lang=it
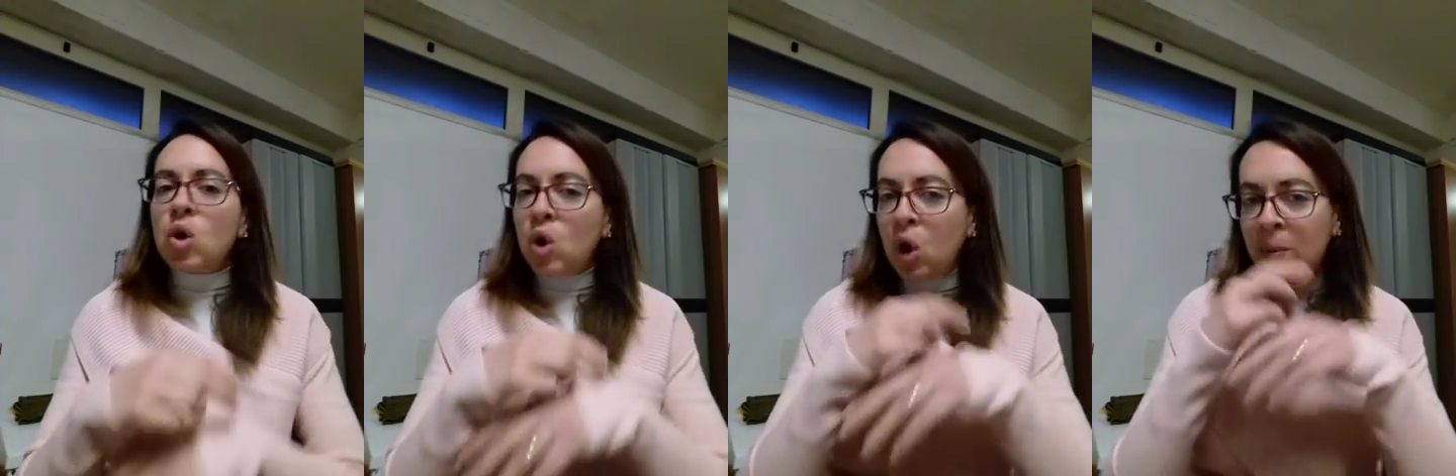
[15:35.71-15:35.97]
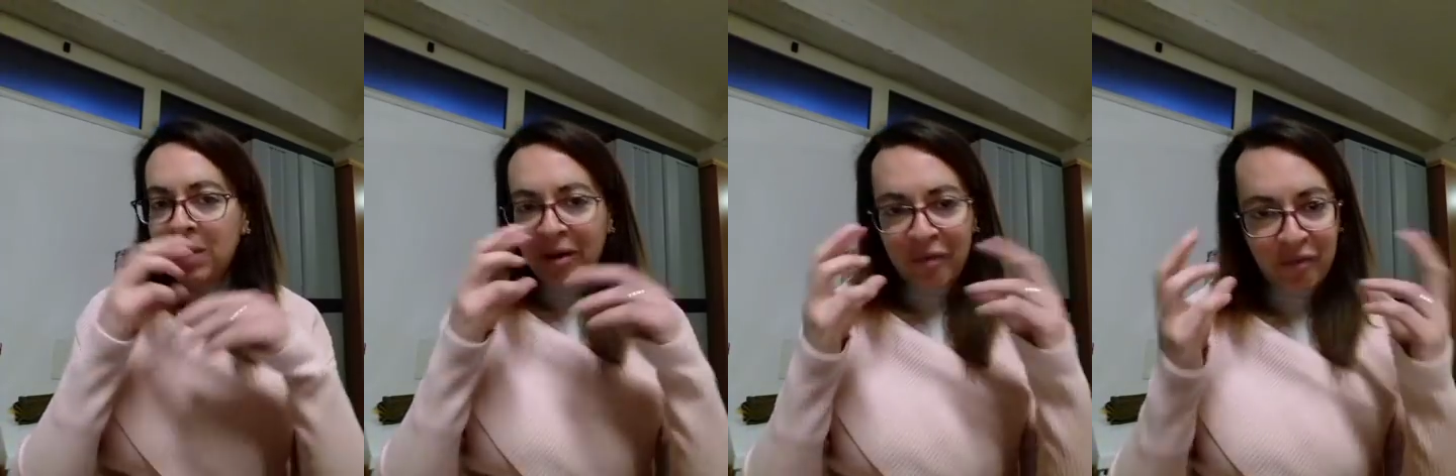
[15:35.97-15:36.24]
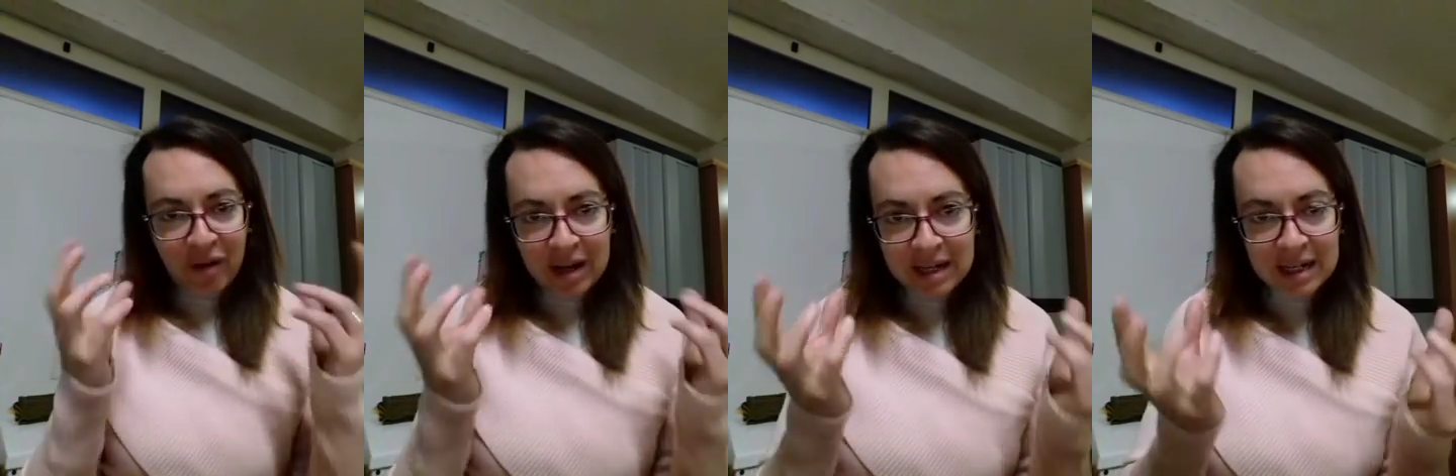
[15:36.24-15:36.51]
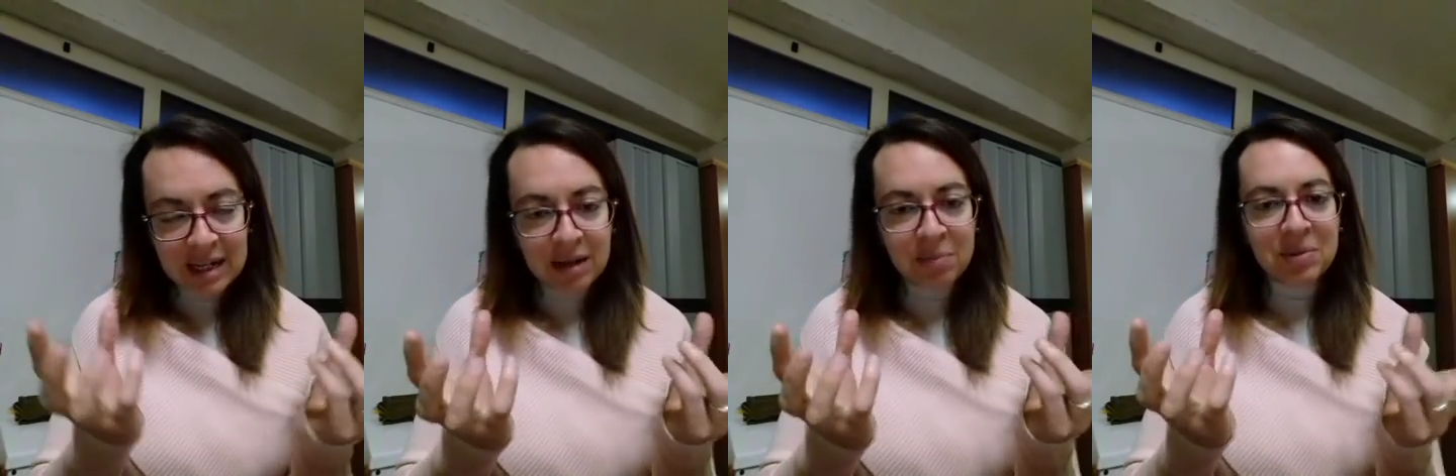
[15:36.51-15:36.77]
come a
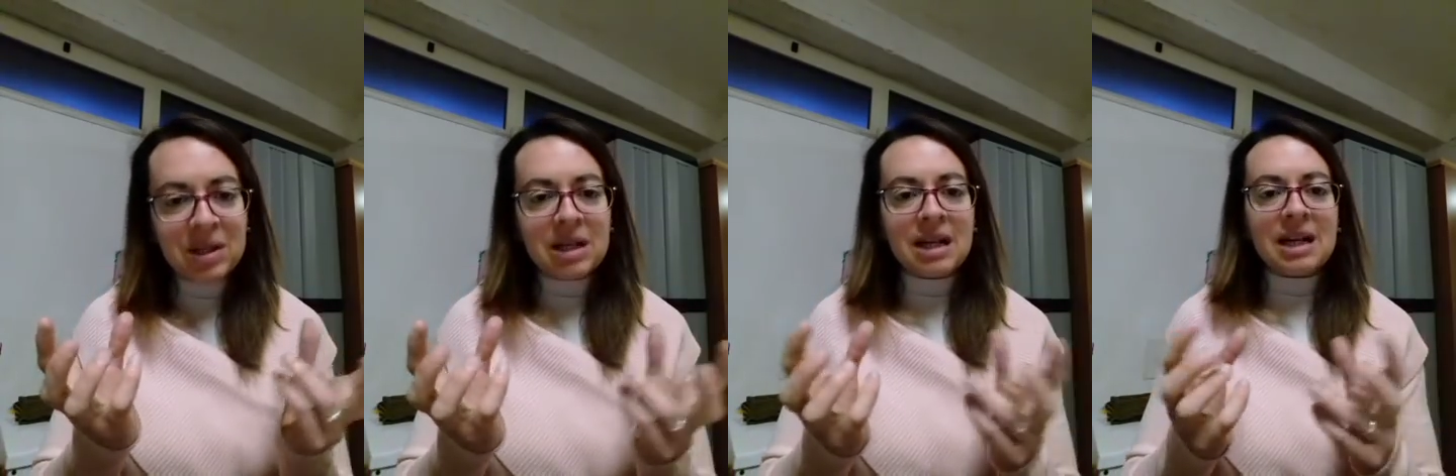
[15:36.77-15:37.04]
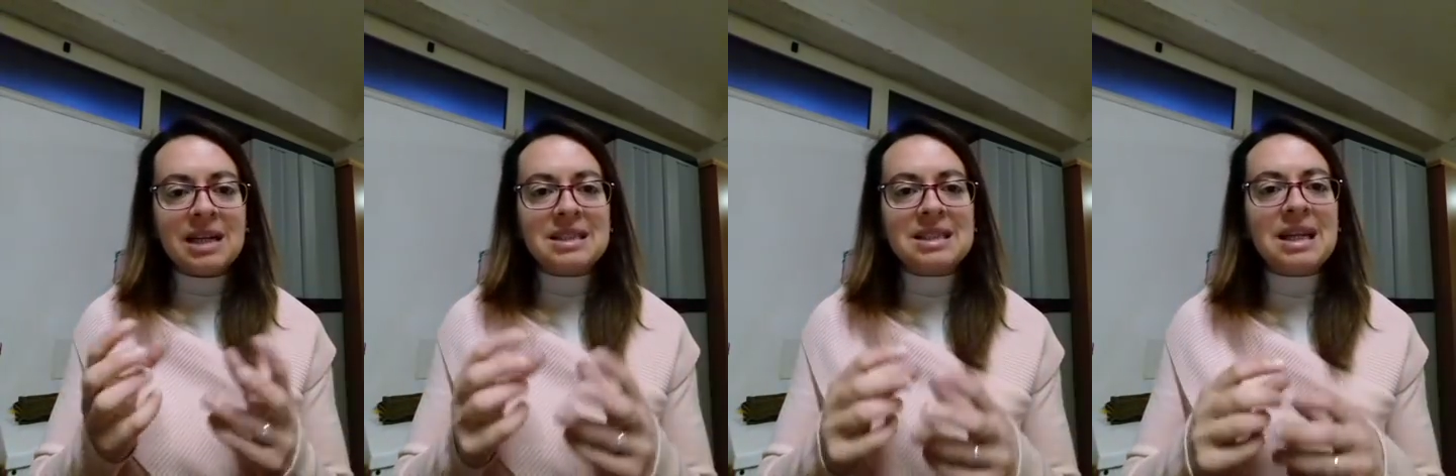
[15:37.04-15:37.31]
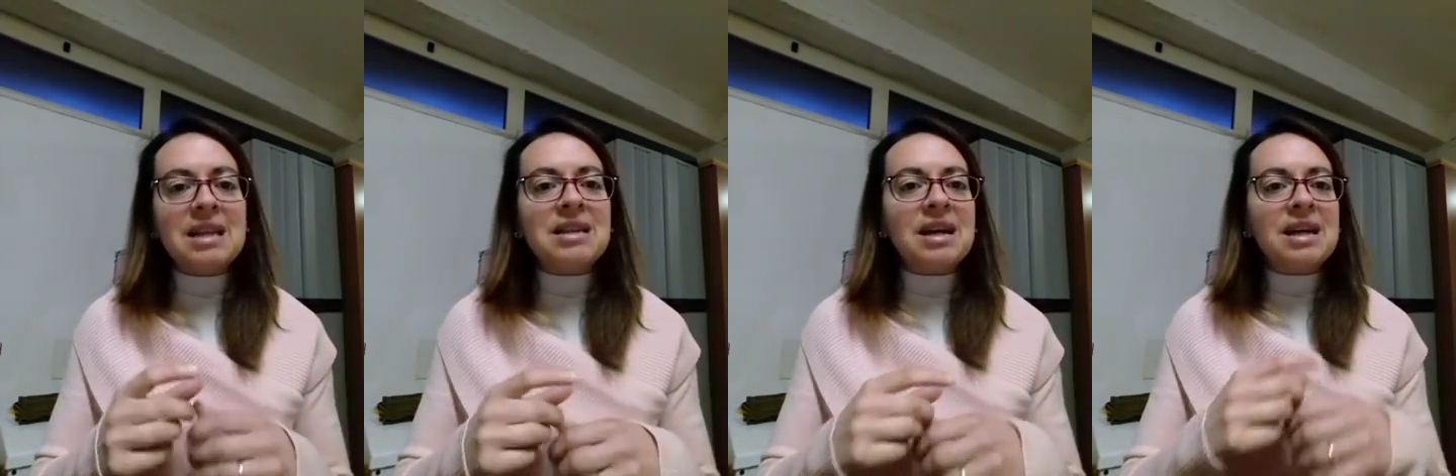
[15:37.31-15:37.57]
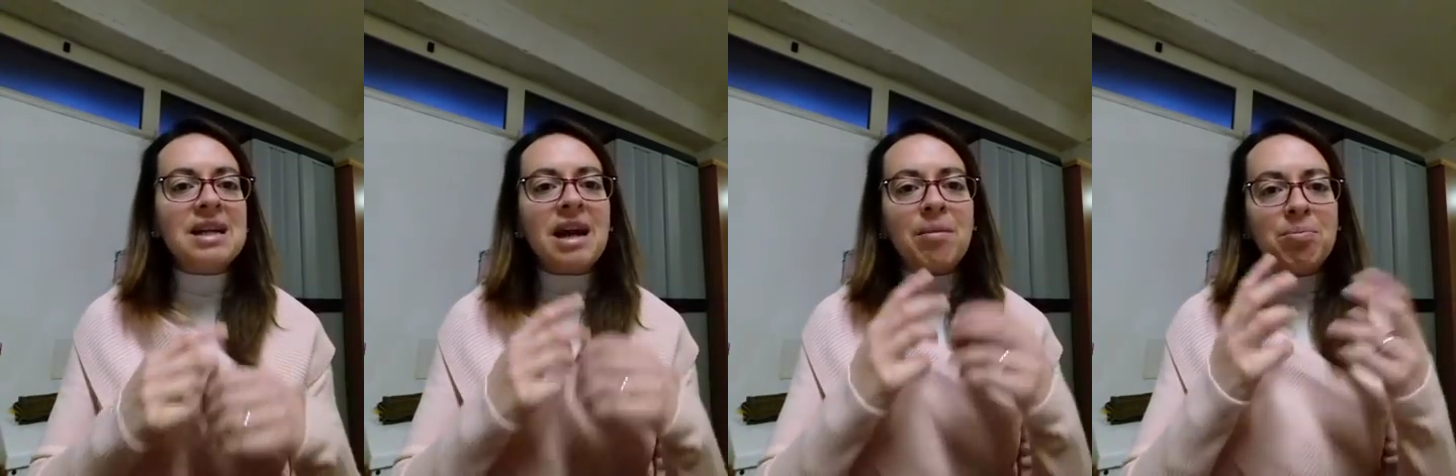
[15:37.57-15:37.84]
farle capire che è stata
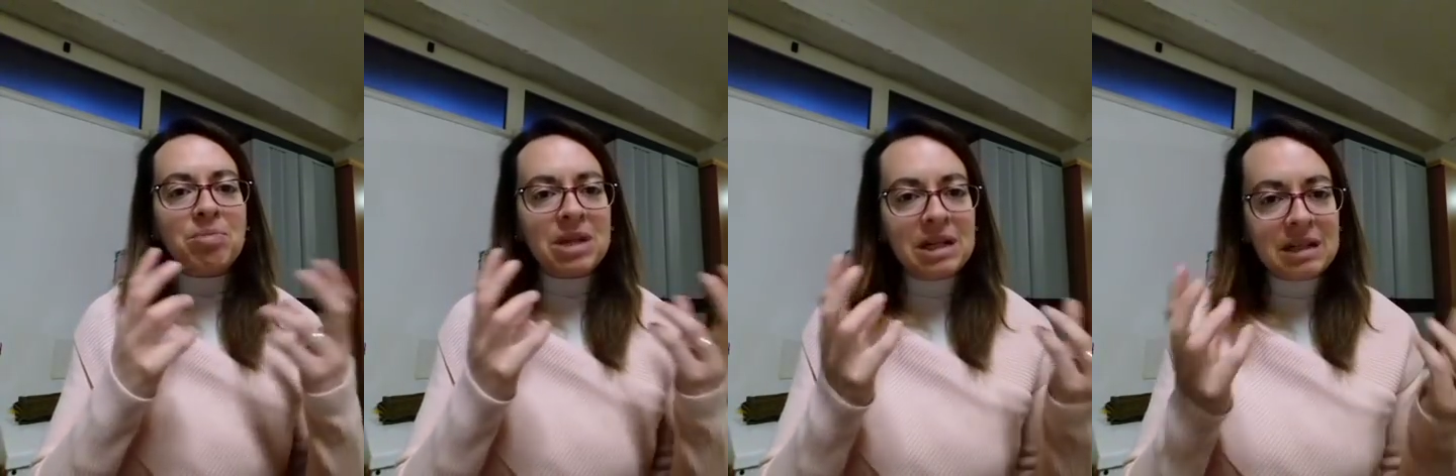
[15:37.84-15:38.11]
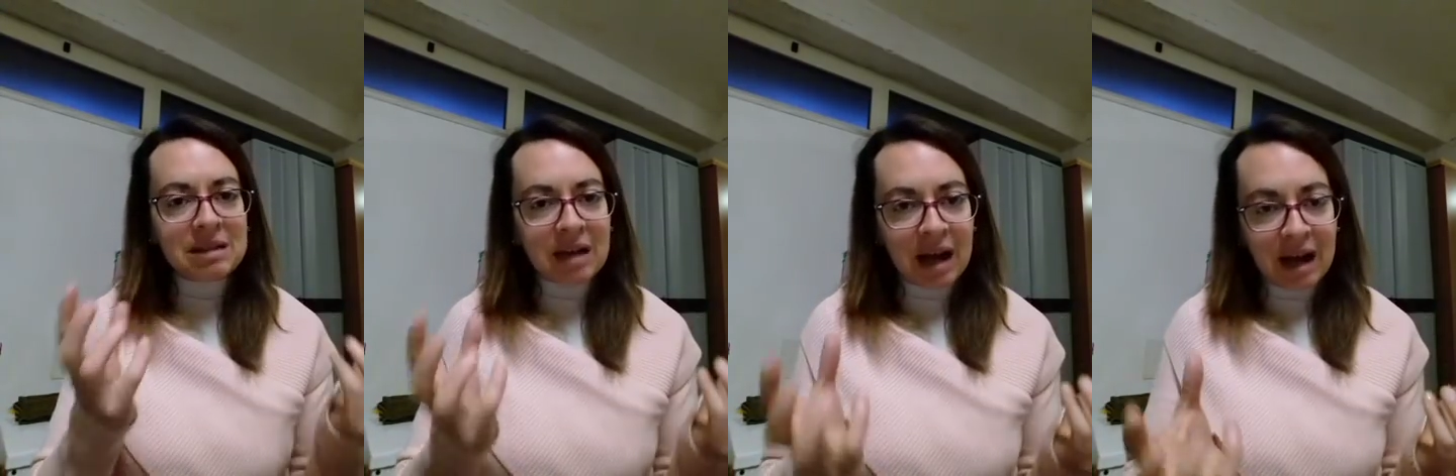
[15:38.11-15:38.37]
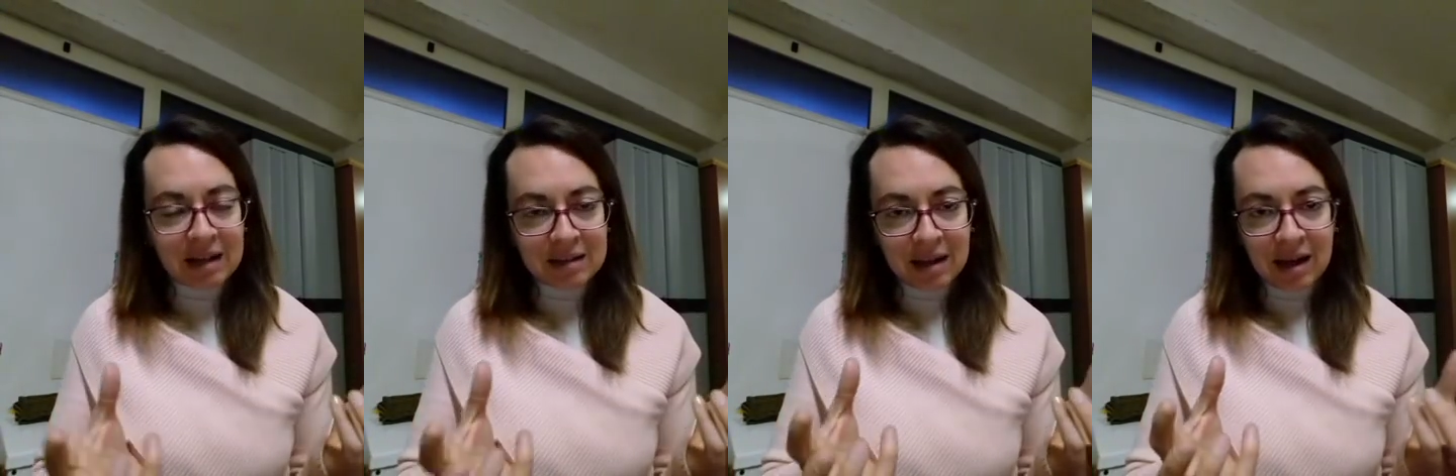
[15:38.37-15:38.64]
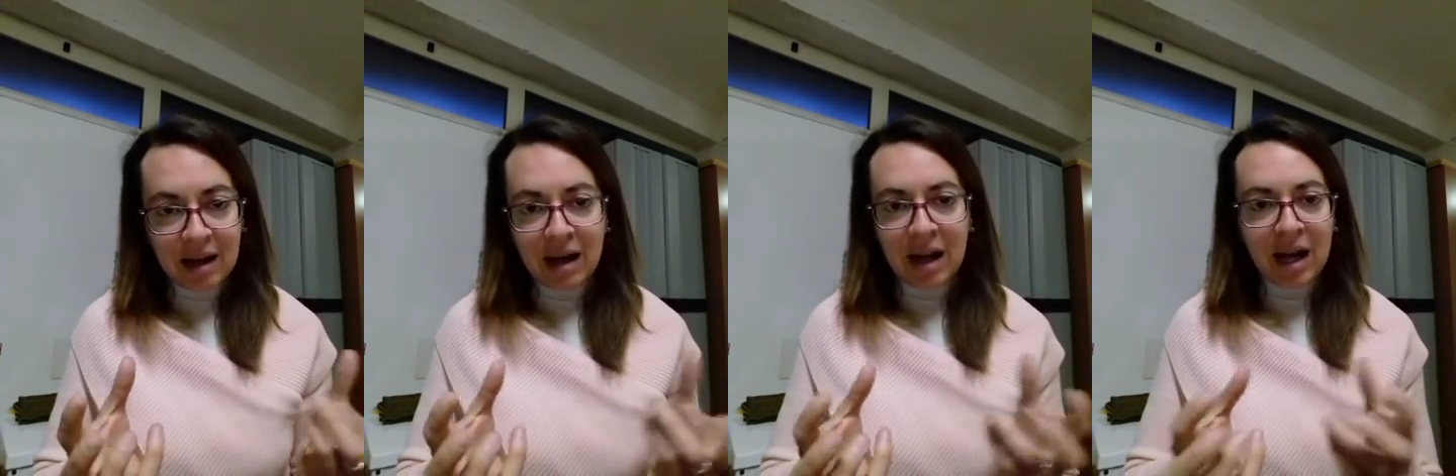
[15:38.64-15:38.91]
riabilitata